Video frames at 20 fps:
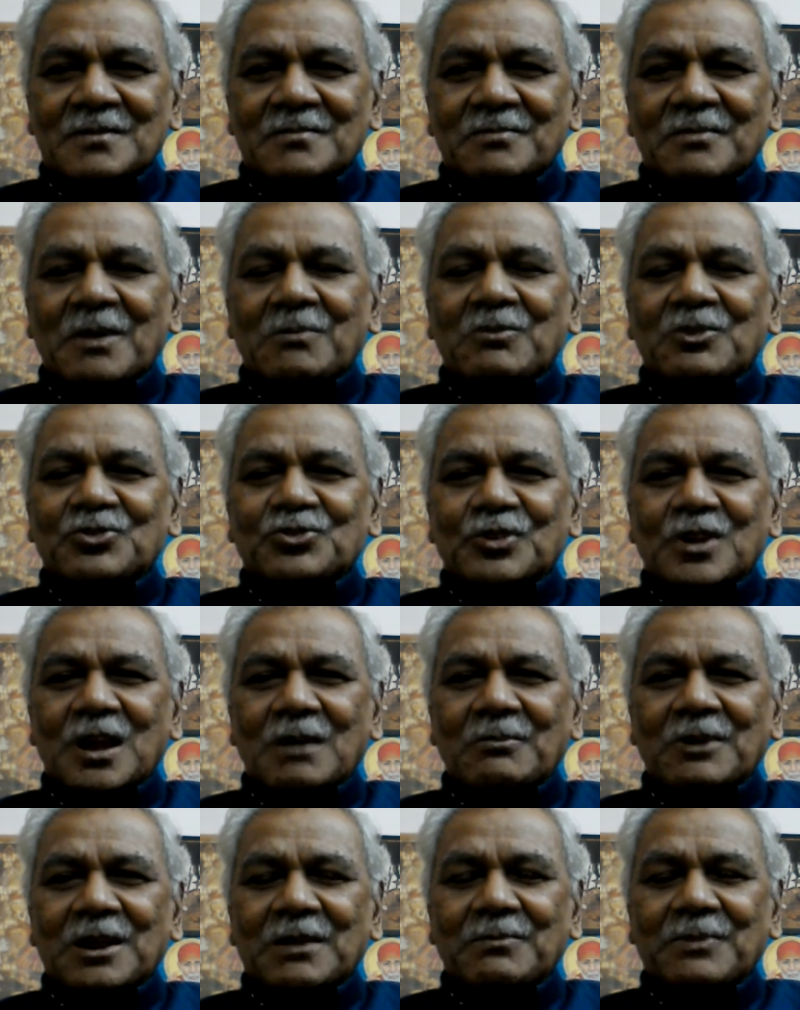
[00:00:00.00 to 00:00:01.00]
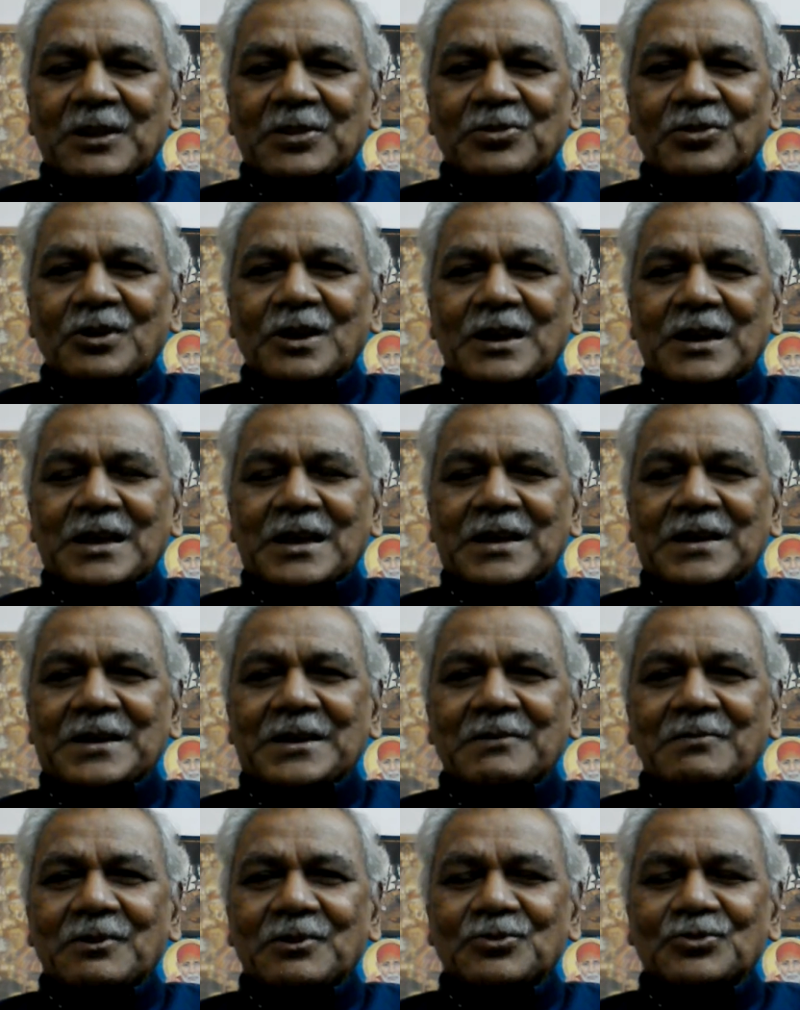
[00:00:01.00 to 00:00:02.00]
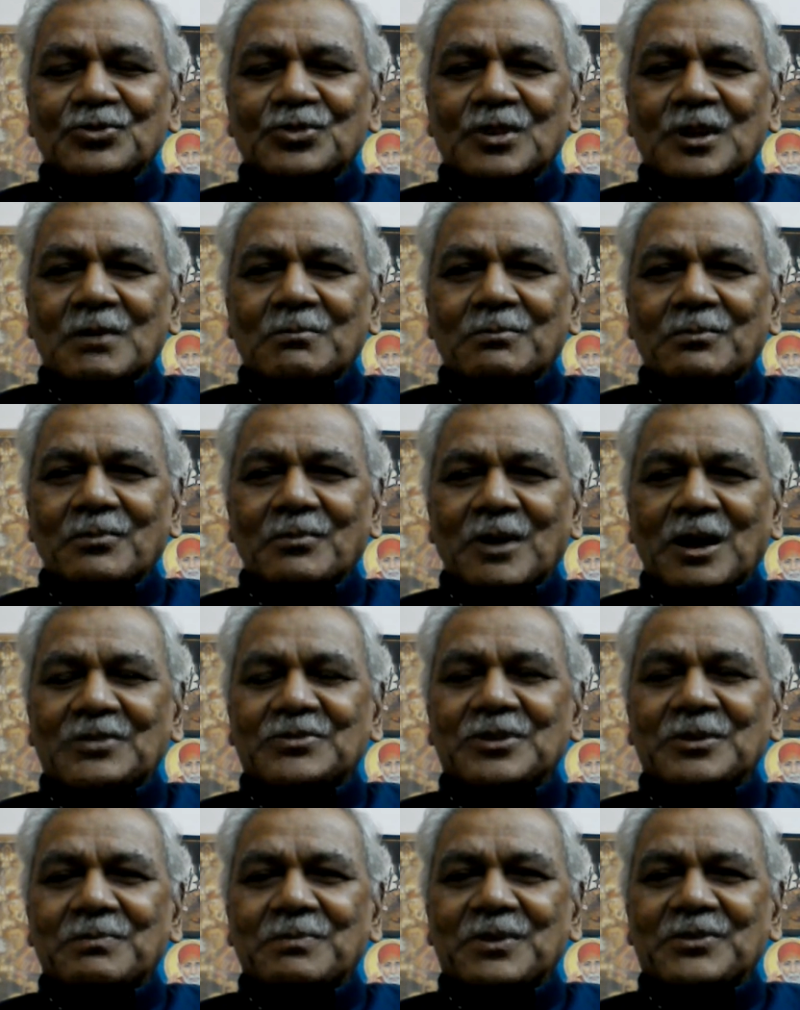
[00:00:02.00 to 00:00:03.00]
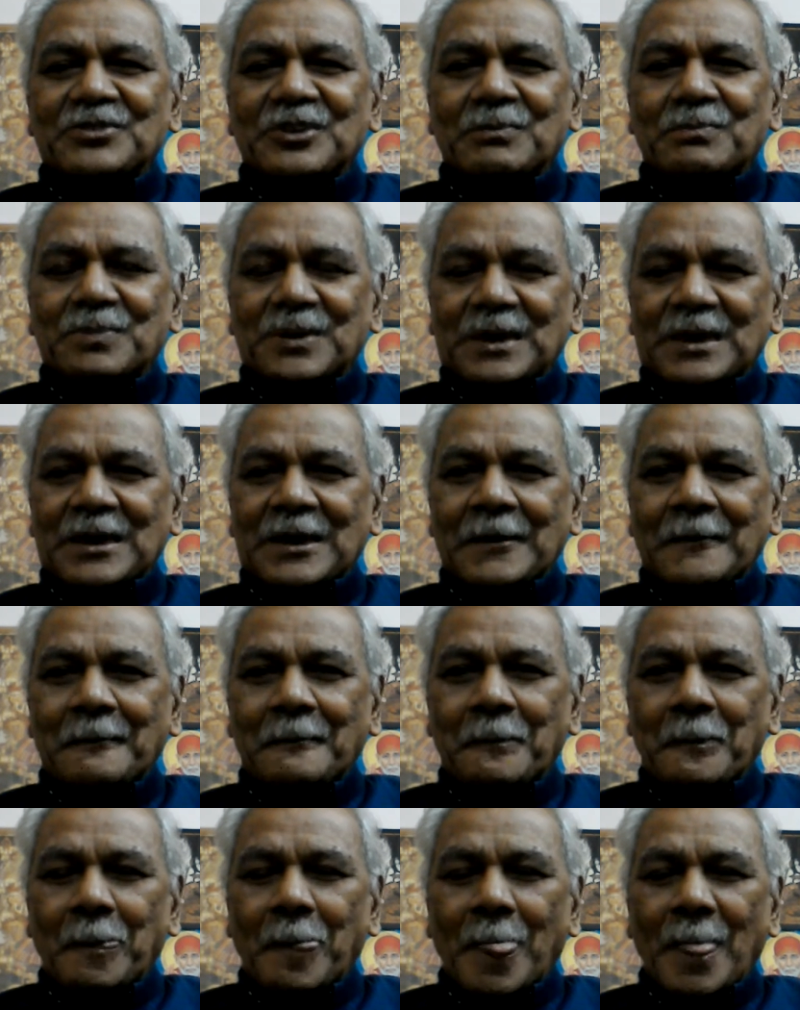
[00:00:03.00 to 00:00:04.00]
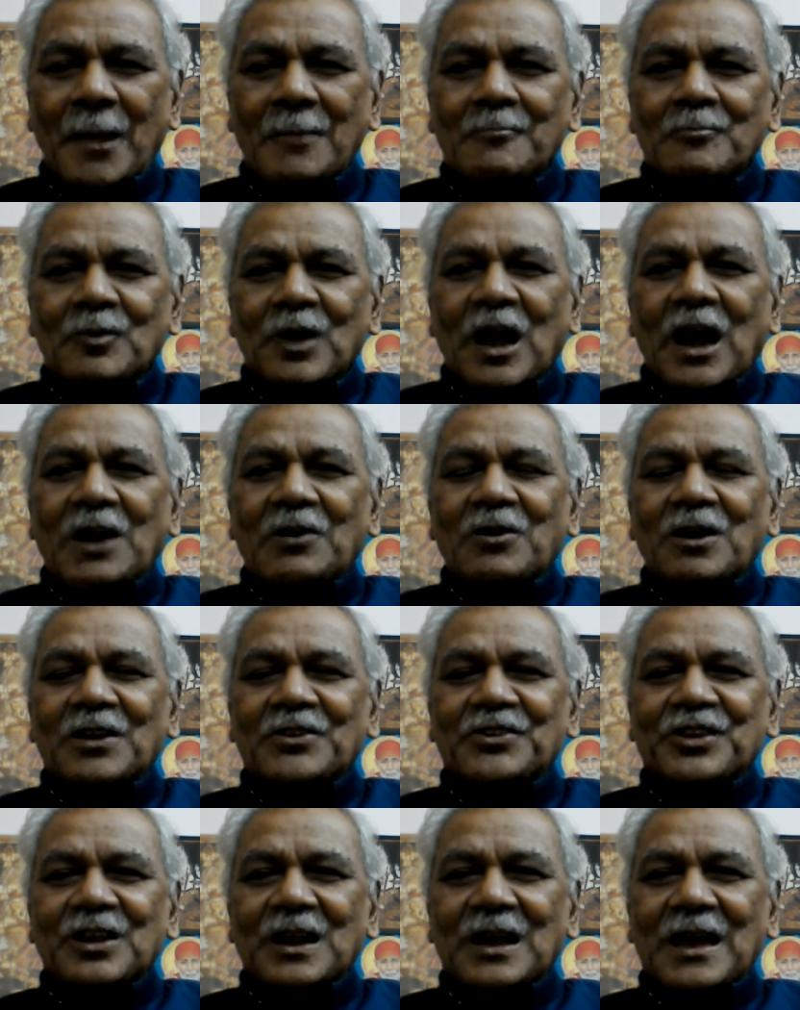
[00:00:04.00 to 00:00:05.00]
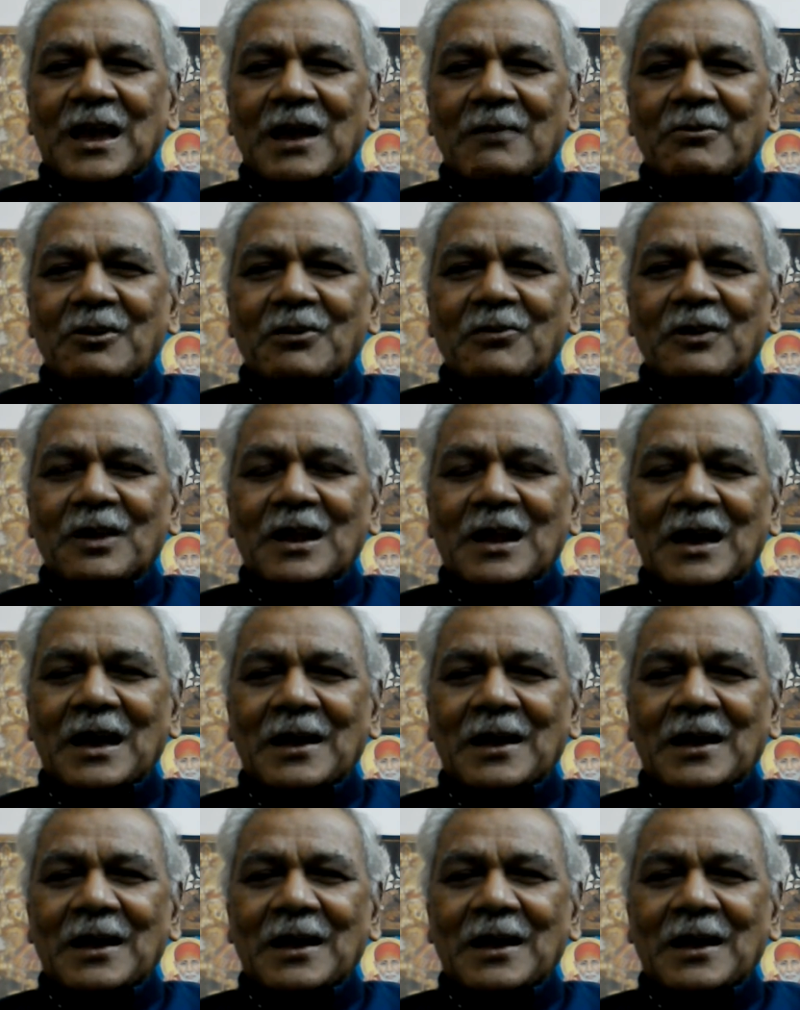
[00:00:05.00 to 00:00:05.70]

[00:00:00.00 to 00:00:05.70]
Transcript: మేము ఇస్తున్నామని ప్రతి ఒక్కరికి ఇంటికి పంచుతున్నాం అని చెప్పి చెప్పి ఆరు లక్షల యాభై వేల